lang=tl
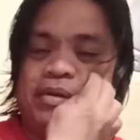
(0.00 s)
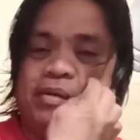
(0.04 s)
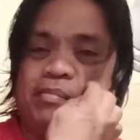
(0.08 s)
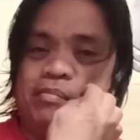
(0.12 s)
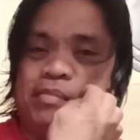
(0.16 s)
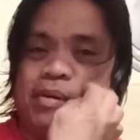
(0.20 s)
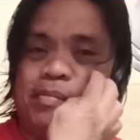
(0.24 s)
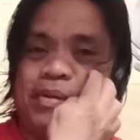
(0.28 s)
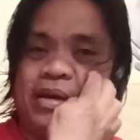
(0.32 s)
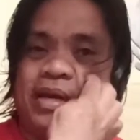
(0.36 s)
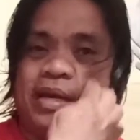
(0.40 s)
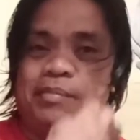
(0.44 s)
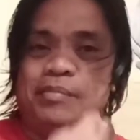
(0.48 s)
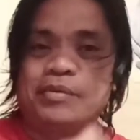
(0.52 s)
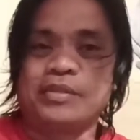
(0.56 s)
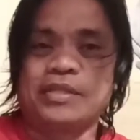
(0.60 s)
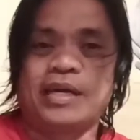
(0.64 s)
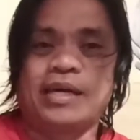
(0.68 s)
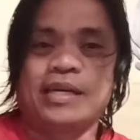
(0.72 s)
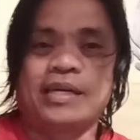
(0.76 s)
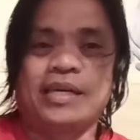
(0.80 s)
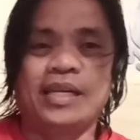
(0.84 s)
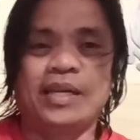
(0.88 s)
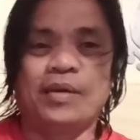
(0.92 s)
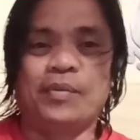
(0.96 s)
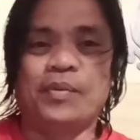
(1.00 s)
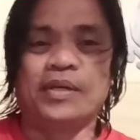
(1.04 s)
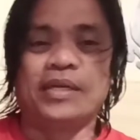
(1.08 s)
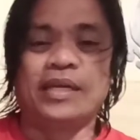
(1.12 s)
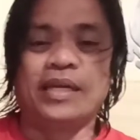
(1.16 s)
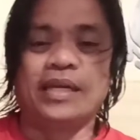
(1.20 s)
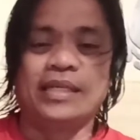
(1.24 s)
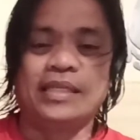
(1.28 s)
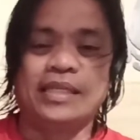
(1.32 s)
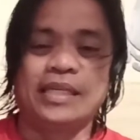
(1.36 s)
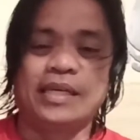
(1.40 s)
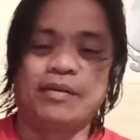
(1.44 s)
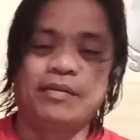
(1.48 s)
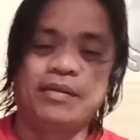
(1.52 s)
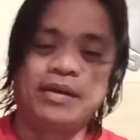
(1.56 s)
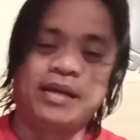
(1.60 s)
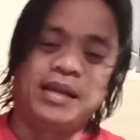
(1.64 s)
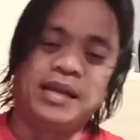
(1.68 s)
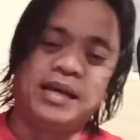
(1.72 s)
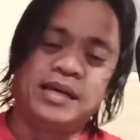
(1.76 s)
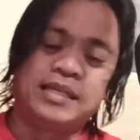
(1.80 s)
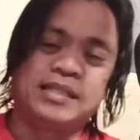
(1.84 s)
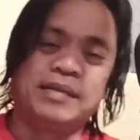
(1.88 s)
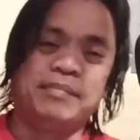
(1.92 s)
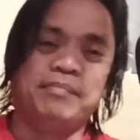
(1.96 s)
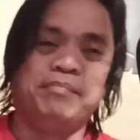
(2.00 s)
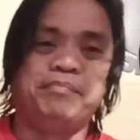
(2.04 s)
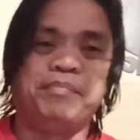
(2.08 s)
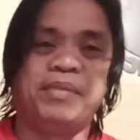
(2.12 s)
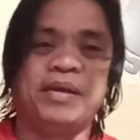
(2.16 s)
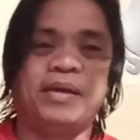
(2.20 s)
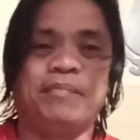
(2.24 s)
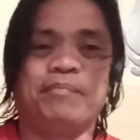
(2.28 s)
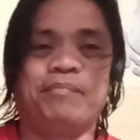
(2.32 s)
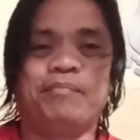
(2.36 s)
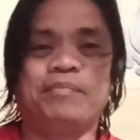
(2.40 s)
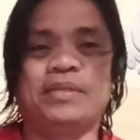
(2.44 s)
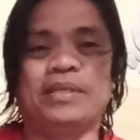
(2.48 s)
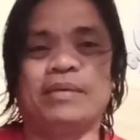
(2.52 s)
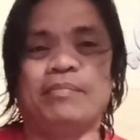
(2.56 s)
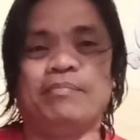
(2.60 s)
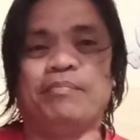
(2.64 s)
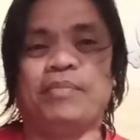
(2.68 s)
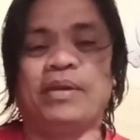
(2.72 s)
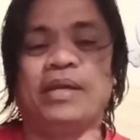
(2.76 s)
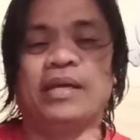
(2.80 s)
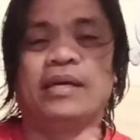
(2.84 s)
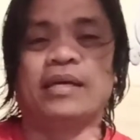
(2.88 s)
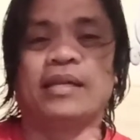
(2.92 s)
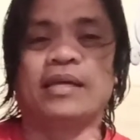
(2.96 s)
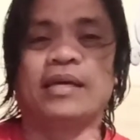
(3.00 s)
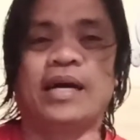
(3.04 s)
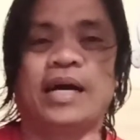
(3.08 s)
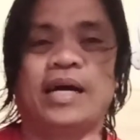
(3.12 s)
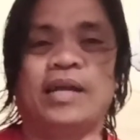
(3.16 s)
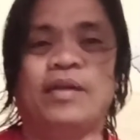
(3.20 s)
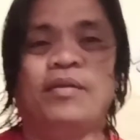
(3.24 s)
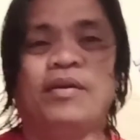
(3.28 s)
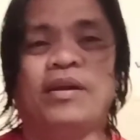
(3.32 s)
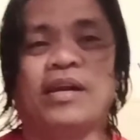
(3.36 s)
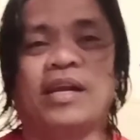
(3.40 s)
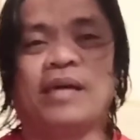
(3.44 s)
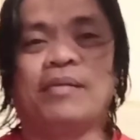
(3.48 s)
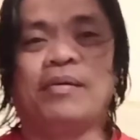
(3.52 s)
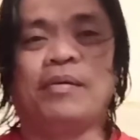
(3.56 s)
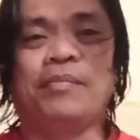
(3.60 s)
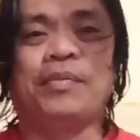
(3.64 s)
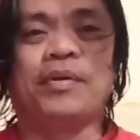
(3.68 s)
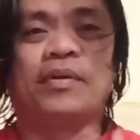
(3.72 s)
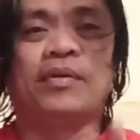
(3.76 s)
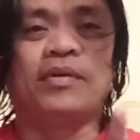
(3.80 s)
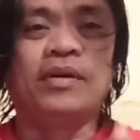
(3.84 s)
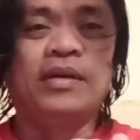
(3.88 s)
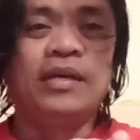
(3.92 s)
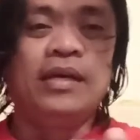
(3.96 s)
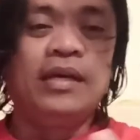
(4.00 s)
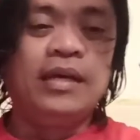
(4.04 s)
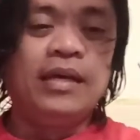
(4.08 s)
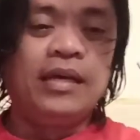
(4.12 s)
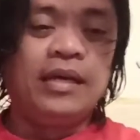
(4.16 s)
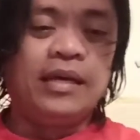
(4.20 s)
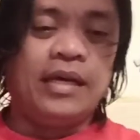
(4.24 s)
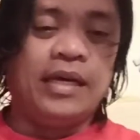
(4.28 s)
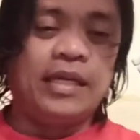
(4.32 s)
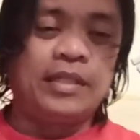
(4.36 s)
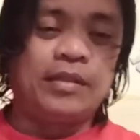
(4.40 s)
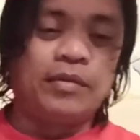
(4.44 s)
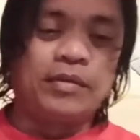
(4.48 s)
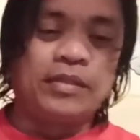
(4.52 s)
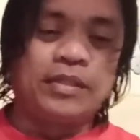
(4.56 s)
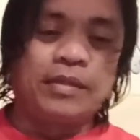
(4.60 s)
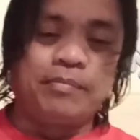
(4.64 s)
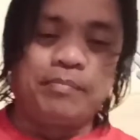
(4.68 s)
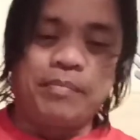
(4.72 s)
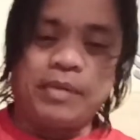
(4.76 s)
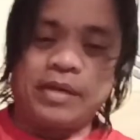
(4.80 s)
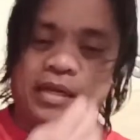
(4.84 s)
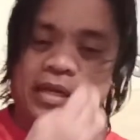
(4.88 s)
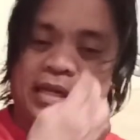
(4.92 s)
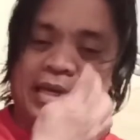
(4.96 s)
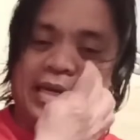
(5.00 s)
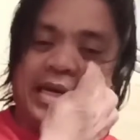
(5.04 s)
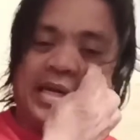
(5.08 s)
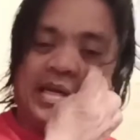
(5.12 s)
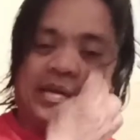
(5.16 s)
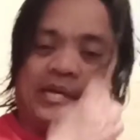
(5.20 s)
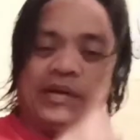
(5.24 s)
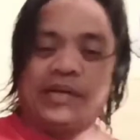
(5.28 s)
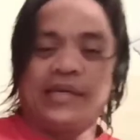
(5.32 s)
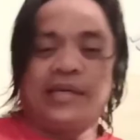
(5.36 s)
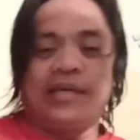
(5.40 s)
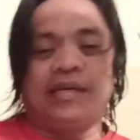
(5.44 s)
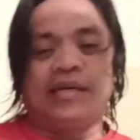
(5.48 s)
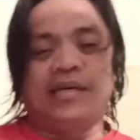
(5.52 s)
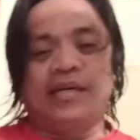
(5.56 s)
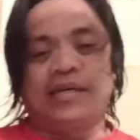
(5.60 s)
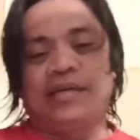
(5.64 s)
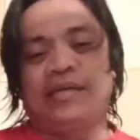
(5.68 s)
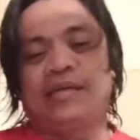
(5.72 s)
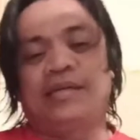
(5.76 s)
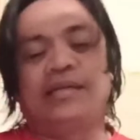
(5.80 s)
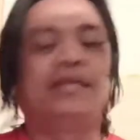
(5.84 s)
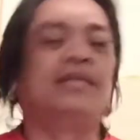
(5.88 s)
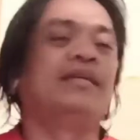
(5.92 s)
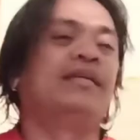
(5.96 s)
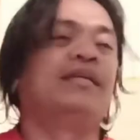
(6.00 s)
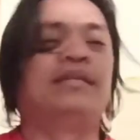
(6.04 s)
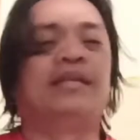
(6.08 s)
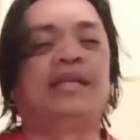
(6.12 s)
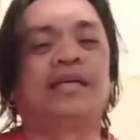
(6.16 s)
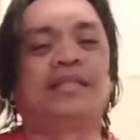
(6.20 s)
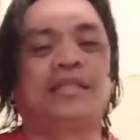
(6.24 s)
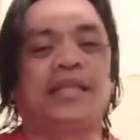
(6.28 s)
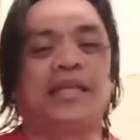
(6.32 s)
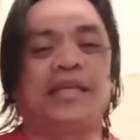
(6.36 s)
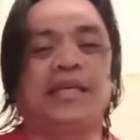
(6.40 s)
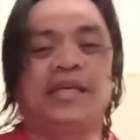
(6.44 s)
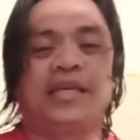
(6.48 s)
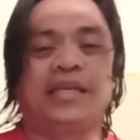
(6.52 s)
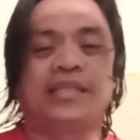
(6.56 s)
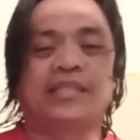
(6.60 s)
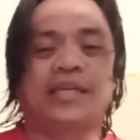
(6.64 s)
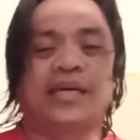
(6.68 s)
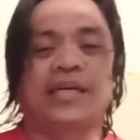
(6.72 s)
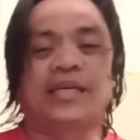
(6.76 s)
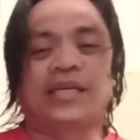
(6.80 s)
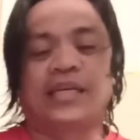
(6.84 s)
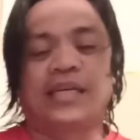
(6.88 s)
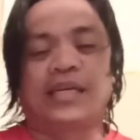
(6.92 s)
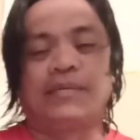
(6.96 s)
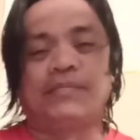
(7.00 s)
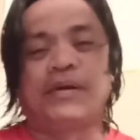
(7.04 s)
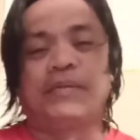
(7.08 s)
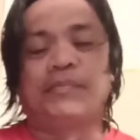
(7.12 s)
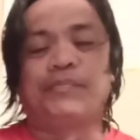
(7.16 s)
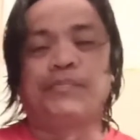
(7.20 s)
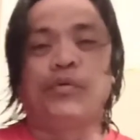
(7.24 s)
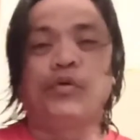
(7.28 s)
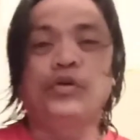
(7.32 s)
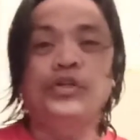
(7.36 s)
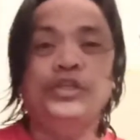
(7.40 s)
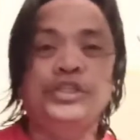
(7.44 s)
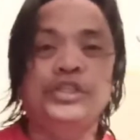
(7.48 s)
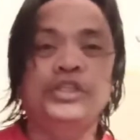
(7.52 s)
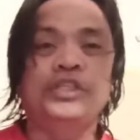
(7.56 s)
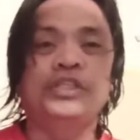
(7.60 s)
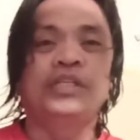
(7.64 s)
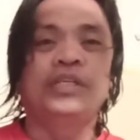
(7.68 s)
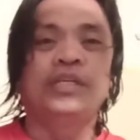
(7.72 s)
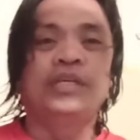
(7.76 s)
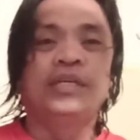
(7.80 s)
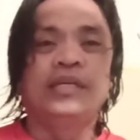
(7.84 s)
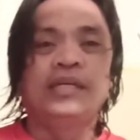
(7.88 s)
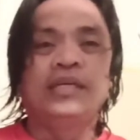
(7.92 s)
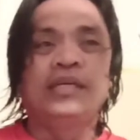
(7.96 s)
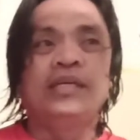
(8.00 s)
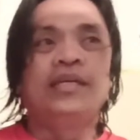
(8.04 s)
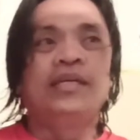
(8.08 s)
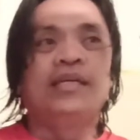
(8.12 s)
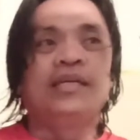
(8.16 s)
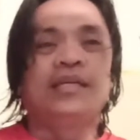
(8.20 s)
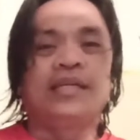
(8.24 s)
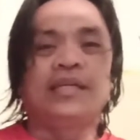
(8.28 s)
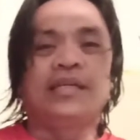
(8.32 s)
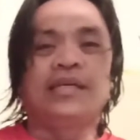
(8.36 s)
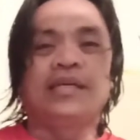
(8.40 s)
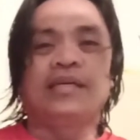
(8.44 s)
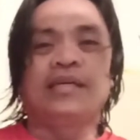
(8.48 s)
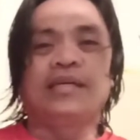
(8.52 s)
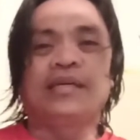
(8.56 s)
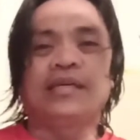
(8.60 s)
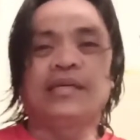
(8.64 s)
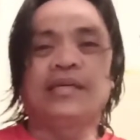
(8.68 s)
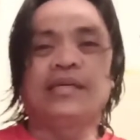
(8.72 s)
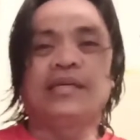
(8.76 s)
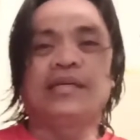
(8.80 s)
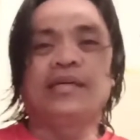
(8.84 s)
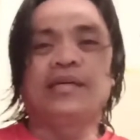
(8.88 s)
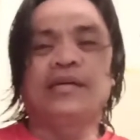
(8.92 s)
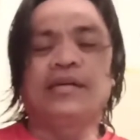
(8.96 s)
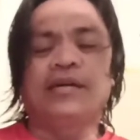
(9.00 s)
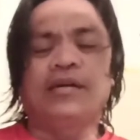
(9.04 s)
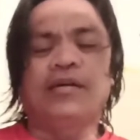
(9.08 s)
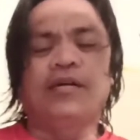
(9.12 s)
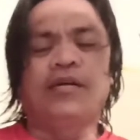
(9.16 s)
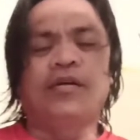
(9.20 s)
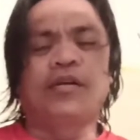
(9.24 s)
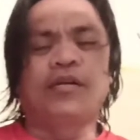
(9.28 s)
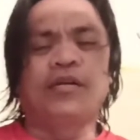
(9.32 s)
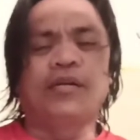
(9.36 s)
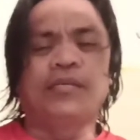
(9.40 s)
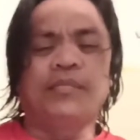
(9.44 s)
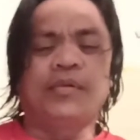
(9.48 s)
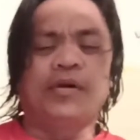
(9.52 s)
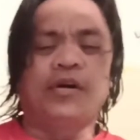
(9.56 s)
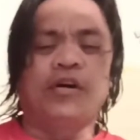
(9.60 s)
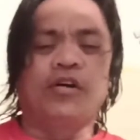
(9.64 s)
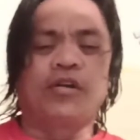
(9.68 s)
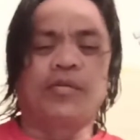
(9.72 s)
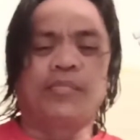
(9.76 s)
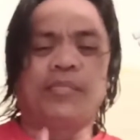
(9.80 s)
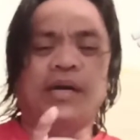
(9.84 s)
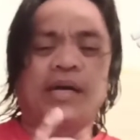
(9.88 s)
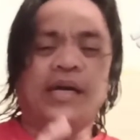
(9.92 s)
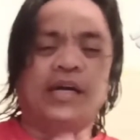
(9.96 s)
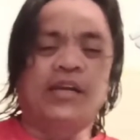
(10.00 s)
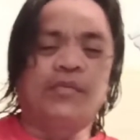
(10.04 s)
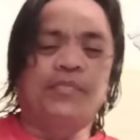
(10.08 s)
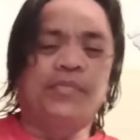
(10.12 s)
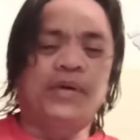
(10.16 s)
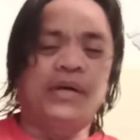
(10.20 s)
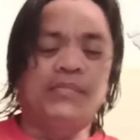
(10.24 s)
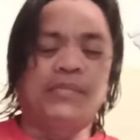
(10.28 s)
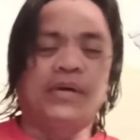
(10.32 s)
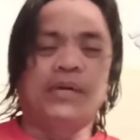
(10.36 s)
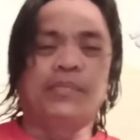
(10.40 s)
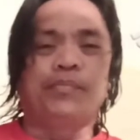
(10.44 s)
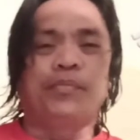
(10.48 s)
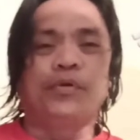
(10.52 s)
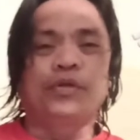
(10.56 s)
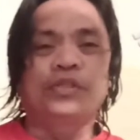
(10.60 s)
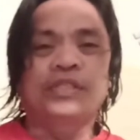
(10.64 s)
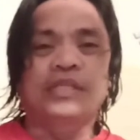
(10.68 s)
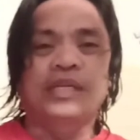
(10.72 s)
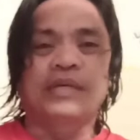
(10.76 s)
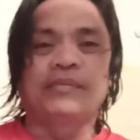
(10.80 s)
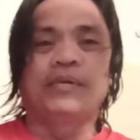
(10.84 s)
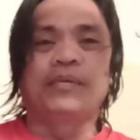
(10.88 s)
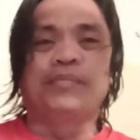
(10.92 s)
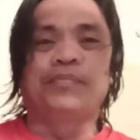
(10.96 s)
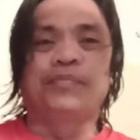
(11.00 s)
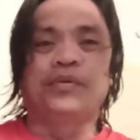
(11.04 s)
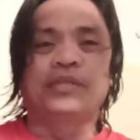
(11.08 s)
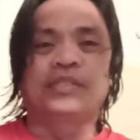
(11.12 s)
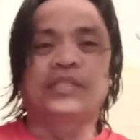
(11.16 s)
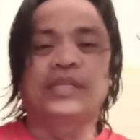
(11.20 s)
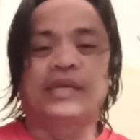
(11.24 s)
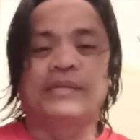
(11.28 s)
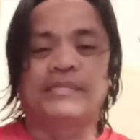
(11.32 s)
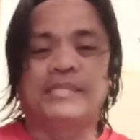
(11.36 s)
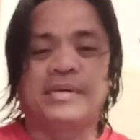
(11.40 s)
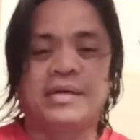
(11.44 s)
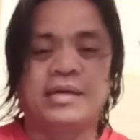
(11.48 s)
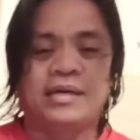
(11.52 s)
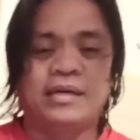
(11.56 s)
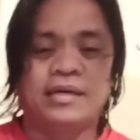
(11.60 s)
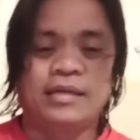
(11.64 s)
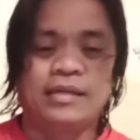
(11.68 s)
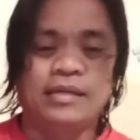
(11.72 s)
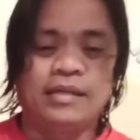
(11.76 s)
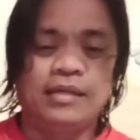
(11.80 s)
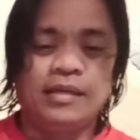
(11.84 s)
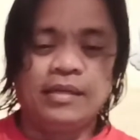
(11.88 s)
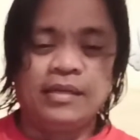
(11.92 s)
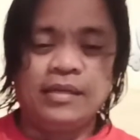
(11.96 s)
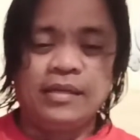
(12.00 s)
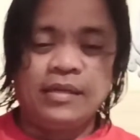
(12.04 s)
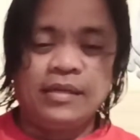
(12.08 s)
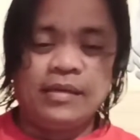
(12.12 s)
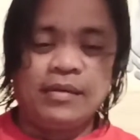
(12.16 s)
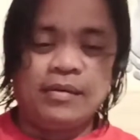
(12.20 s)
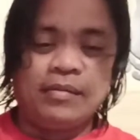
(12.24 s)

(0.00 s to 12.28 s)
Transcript: grabe yung babala mo sa akin na wag mo isigaw na ah, simpleng, simpleng regalo lang naman. Pero itong simpleng regalo kaya ah, mag trigger sa akin na mag-push na or, or mag ano pa mag-push na mag-push na mag